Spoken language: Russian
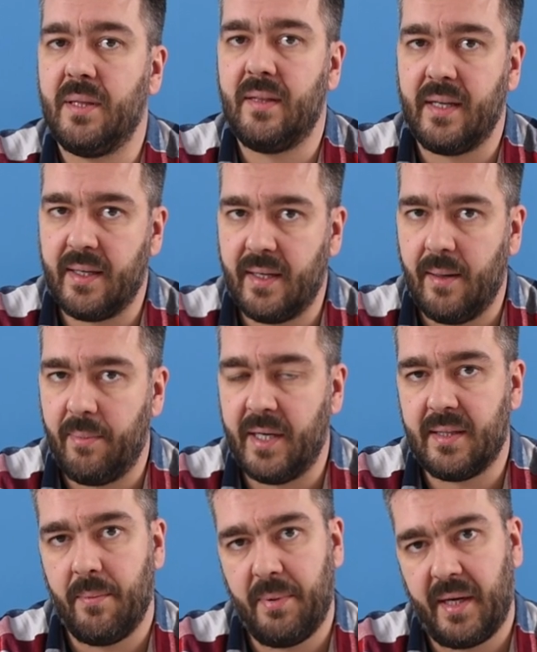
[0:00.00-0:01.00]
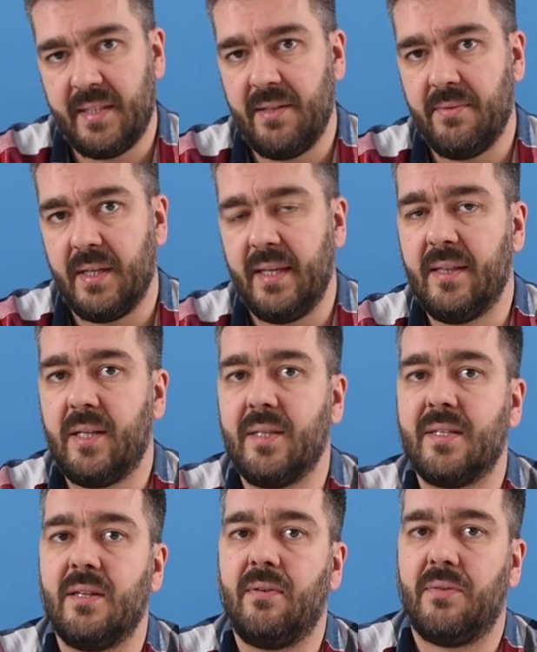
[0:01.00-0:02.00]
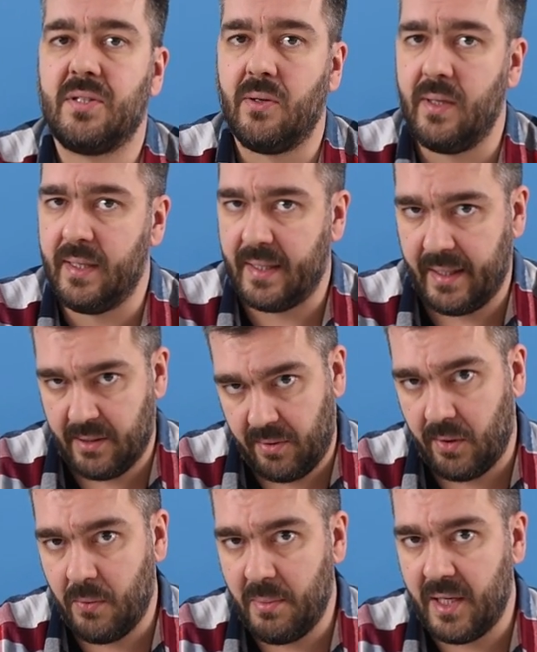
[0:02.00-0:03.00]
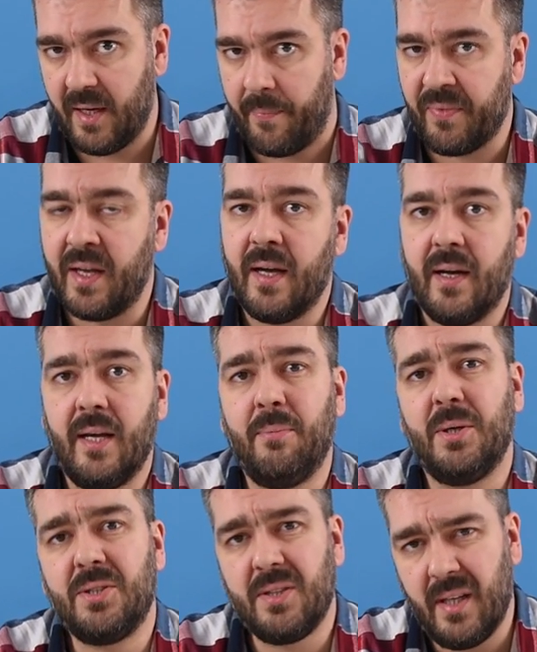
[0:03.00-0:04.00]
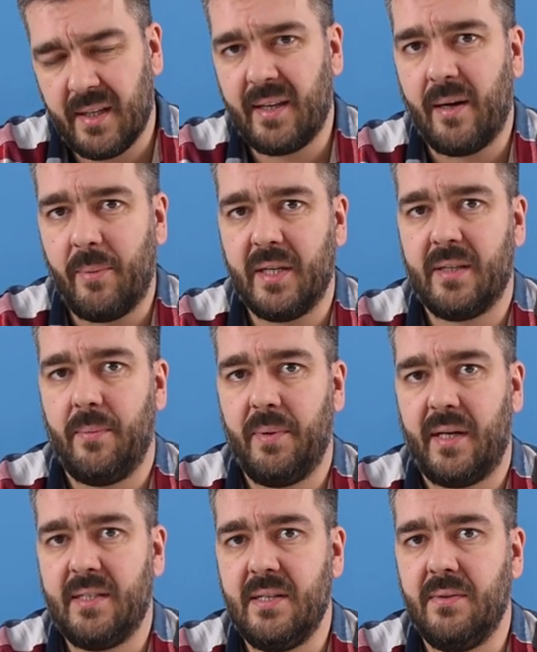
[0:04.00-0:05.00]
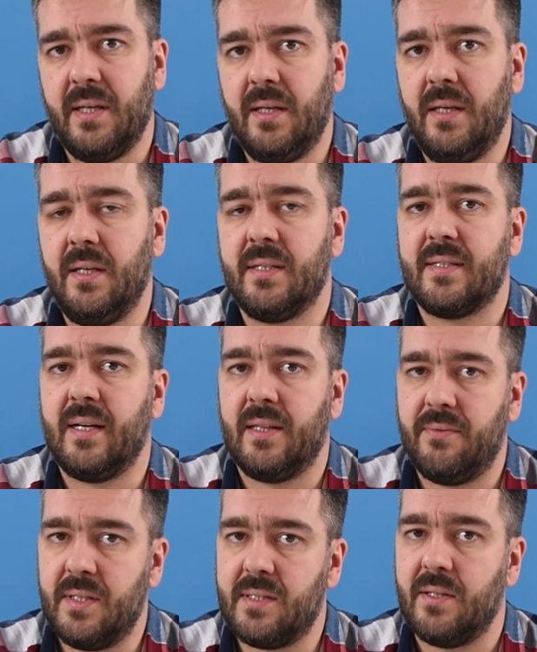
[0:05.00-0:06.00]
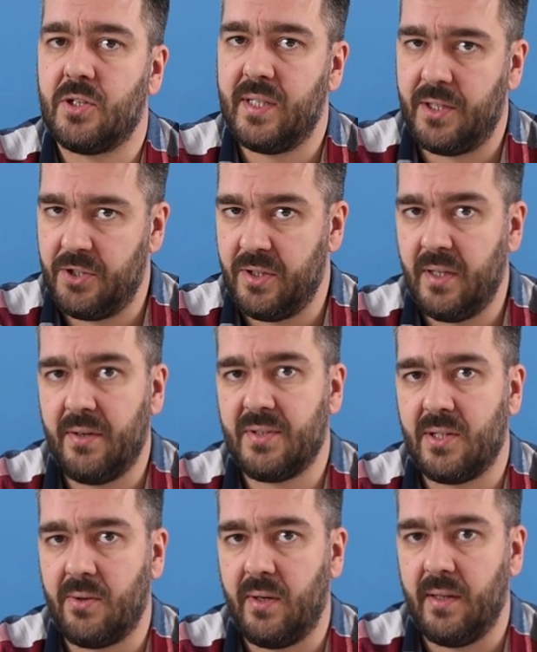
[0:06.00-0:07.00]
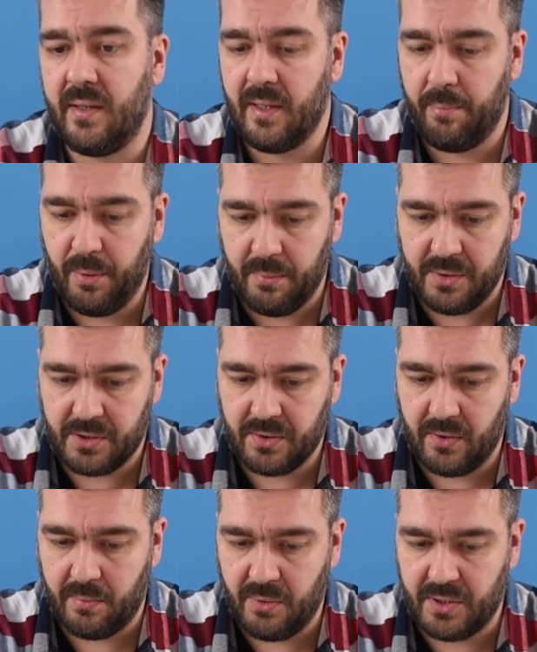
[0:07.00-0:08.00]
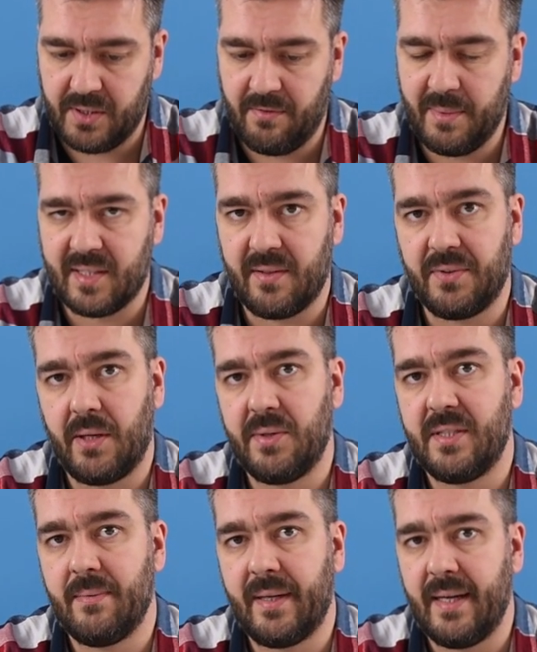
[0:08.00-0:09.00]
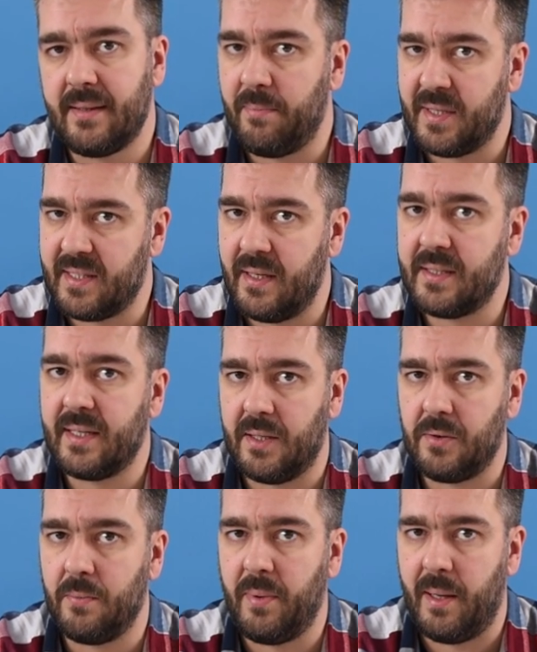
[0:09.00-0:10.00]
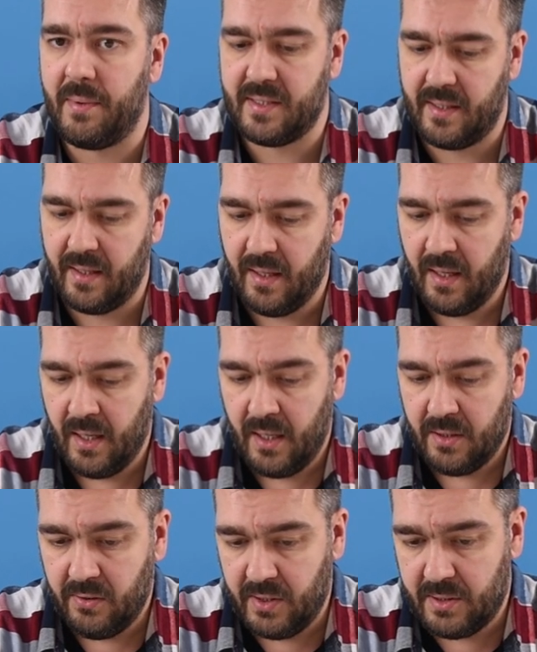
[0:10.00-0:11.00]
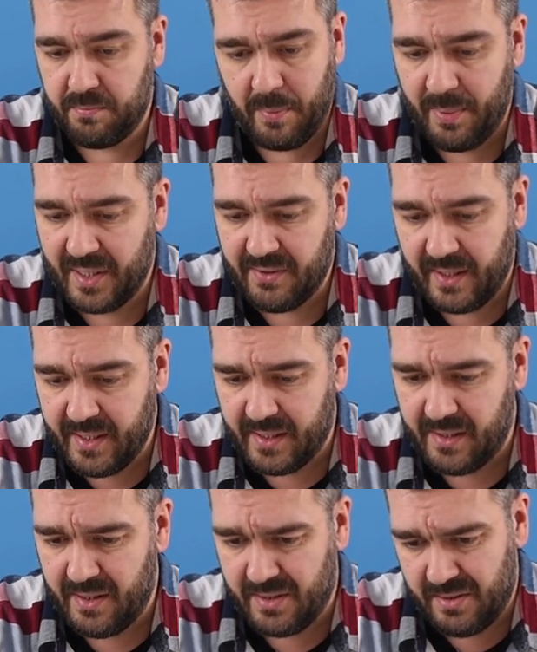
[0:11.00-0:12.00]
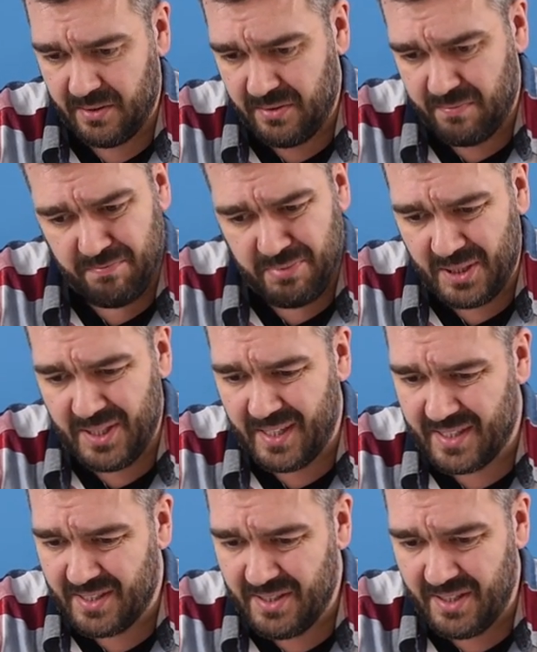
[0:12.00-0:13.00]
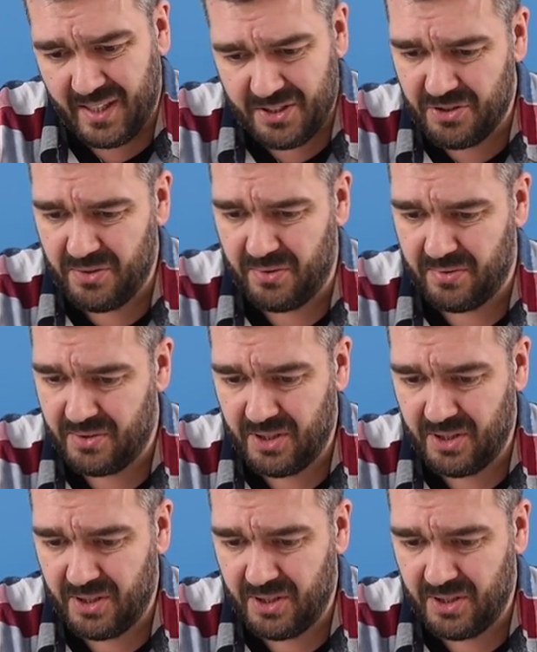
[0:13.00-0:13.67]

3 гигабайта оперативной и 32 встроенной, которые у меня, либо 4 гигабайта оперативной и, соответственно, 64 встроенной. Напомню, что можно вместо второй сим-карты поставить карту памяти. То есть по производительности придираться не хочу.